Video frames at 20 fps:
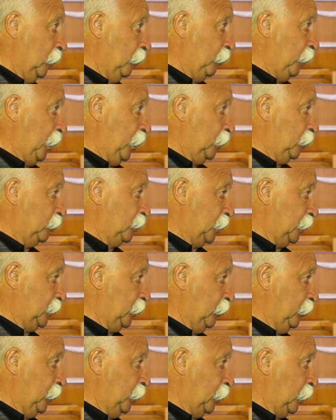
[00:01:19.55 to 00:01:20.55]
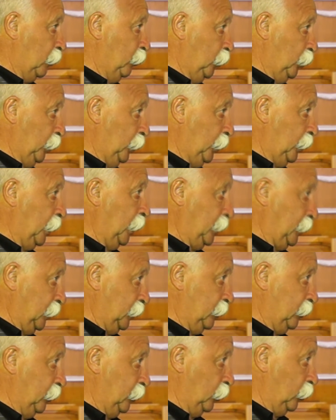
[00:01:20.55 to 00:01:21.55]
При этом составить их работать
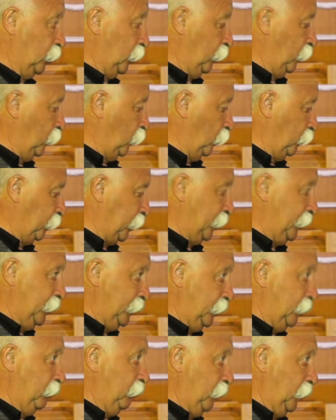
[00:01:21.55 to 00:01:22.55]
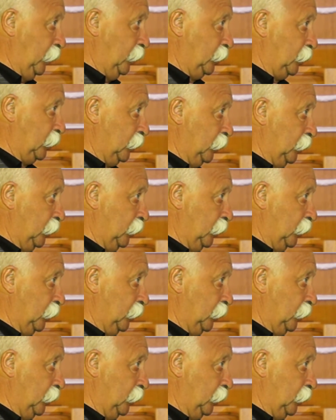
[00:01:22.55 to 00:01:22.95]
качественно, но, но платить им меньше.